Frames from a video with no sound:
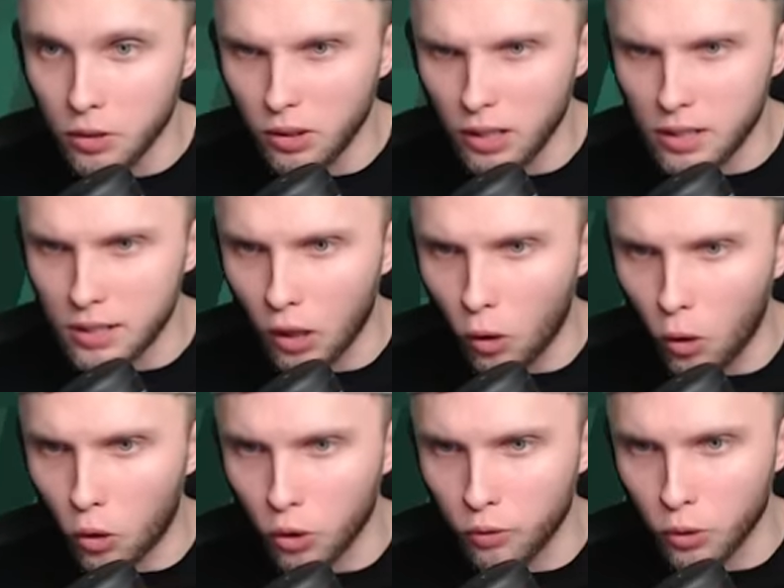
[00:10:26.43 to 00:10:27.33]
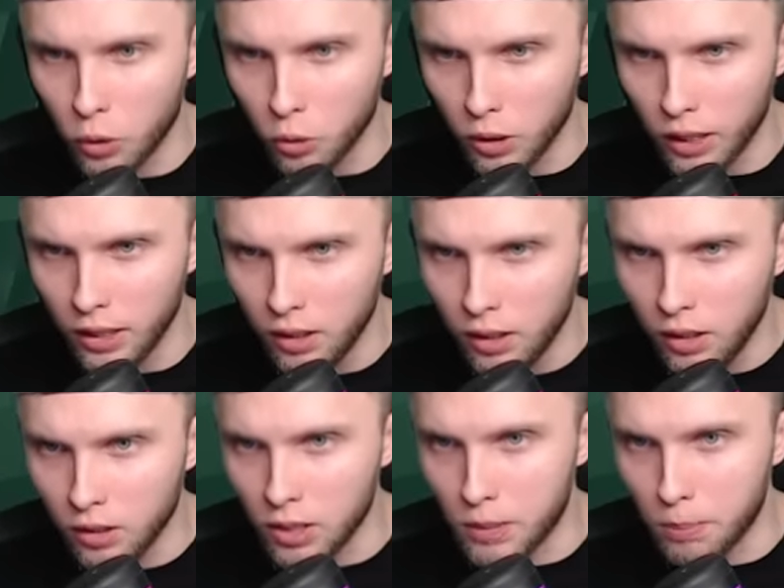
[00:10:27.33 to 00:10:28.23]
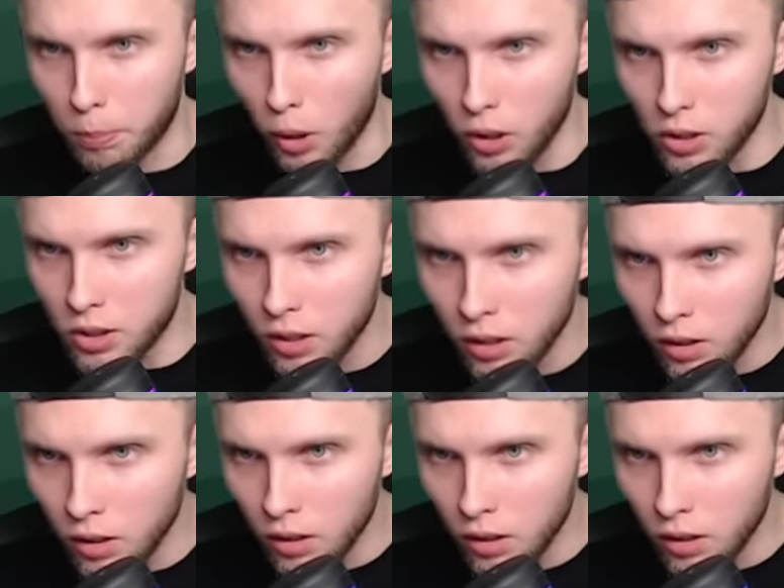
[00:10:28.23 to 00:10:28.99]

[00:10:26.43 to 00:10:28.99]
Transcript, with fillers: Co to jest za oko w ogóle? To jest boss?